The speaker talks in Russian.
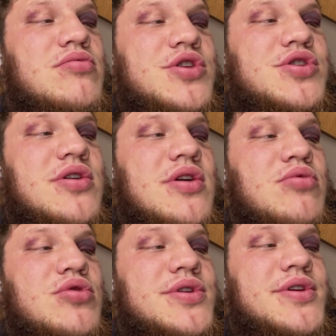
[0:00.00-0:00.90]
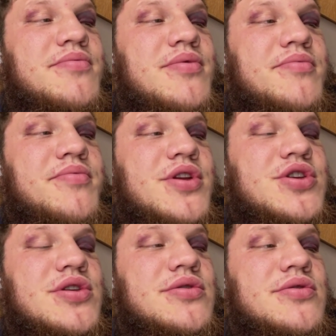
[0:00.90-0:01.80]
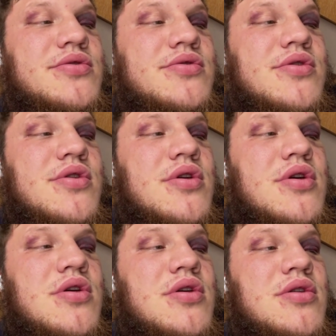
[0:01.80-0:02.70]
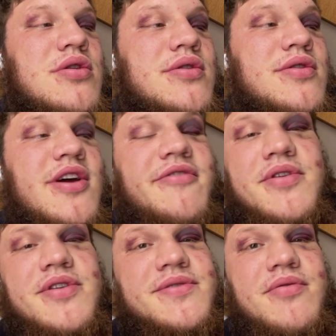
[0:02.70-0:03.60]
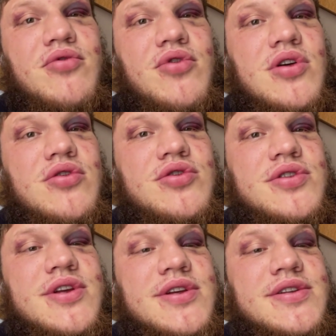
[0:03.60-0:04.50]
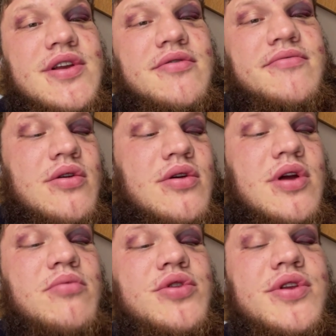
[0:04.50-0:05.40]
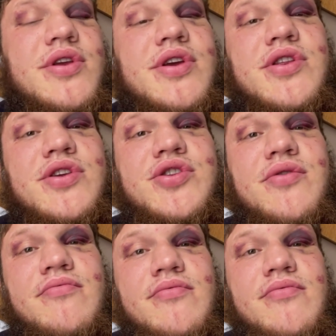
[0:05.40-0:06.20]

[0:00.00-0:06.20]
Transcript: начал работать, опять же. Э, так, в принципе, бой хороший сказали. Работать есть над чем.